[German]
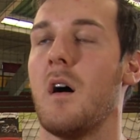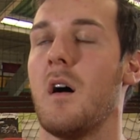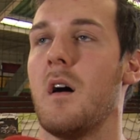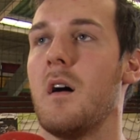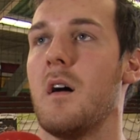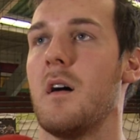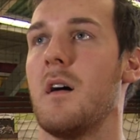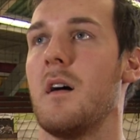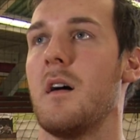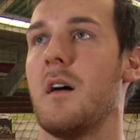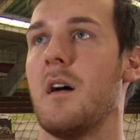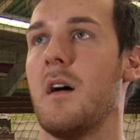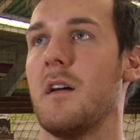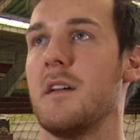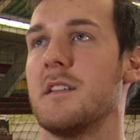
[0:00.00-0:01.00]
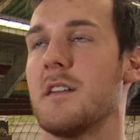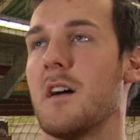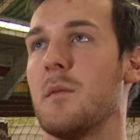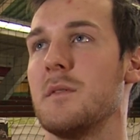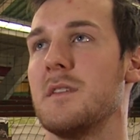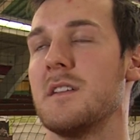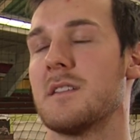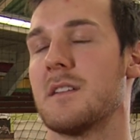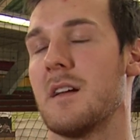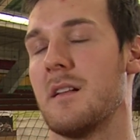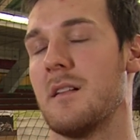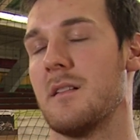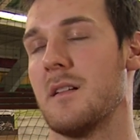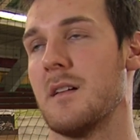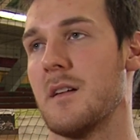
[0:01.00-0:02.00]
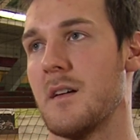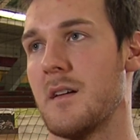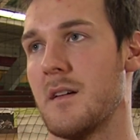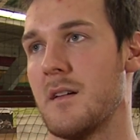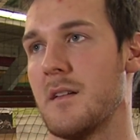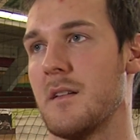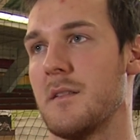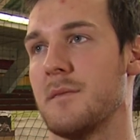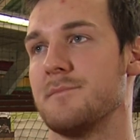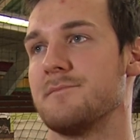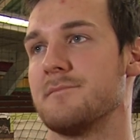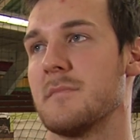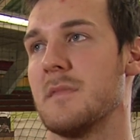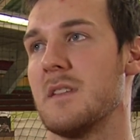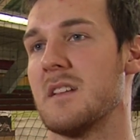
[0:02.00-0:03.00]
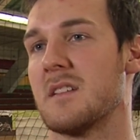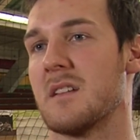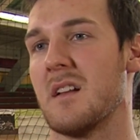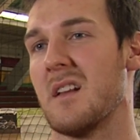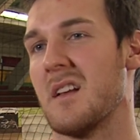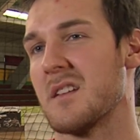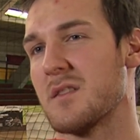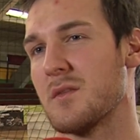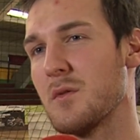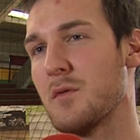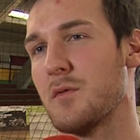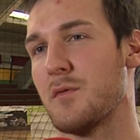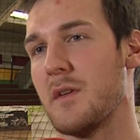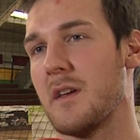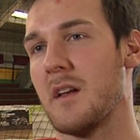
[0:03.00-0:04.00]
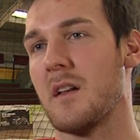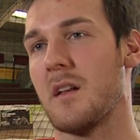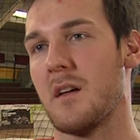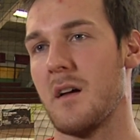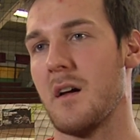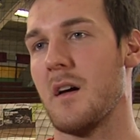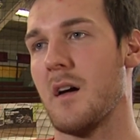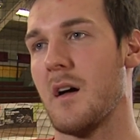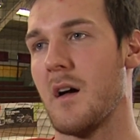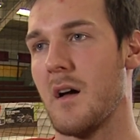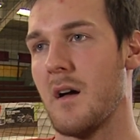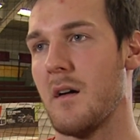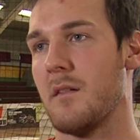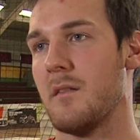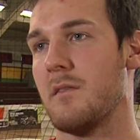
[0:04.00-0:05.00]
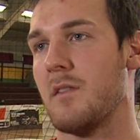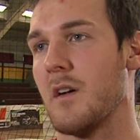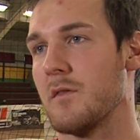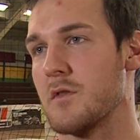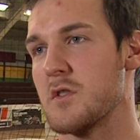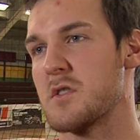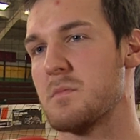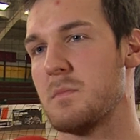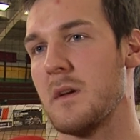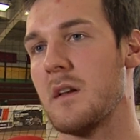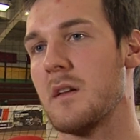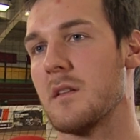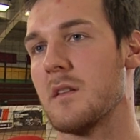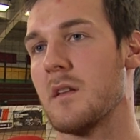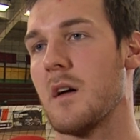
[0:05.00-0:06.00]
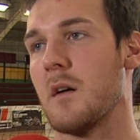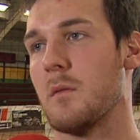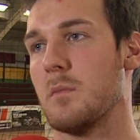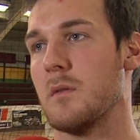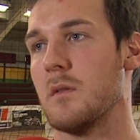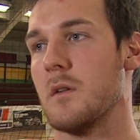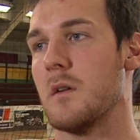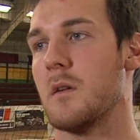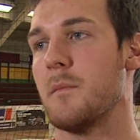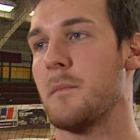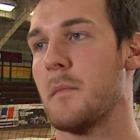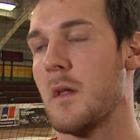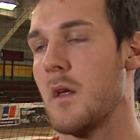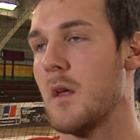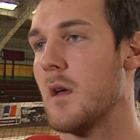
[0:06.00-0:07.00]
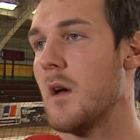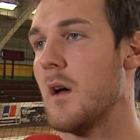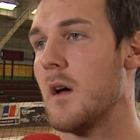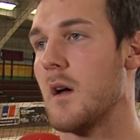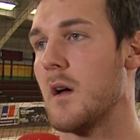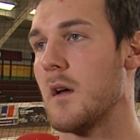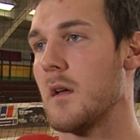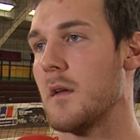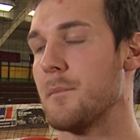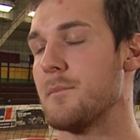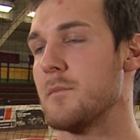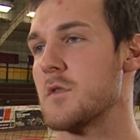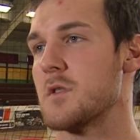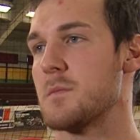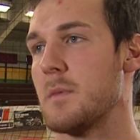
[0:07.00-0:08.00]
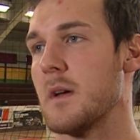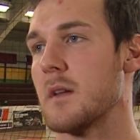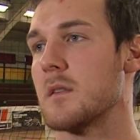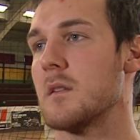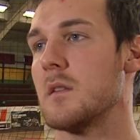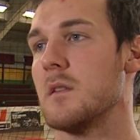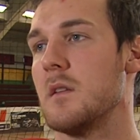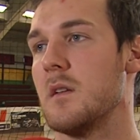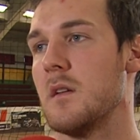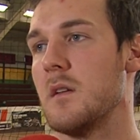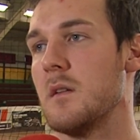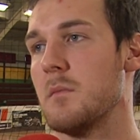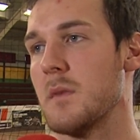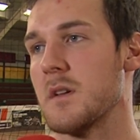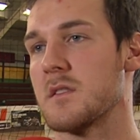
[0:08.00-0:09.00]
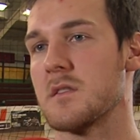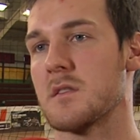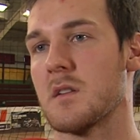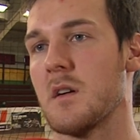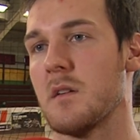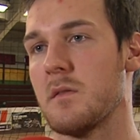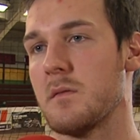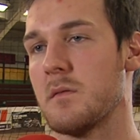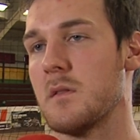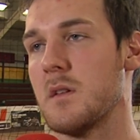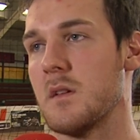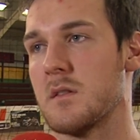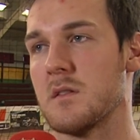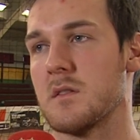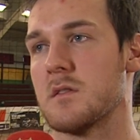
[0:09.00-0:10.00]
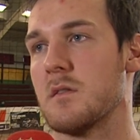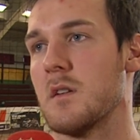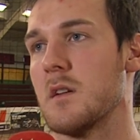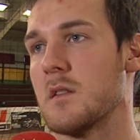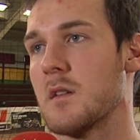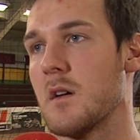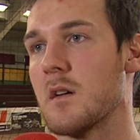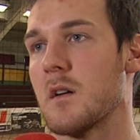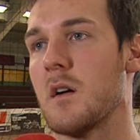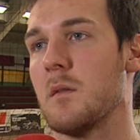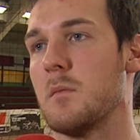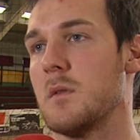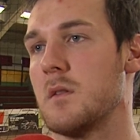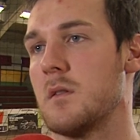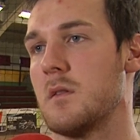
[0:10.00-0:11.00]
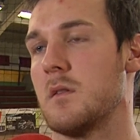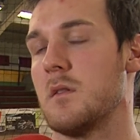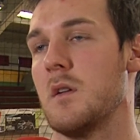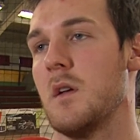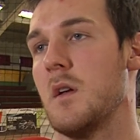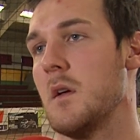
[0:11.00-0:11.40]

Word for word: Äh, ich habe nicht, gel äh, nicht gelesen so viel, äh, wann wir spielen, aber ähm, später die Meisterschaft, diese zwei Tage habe ich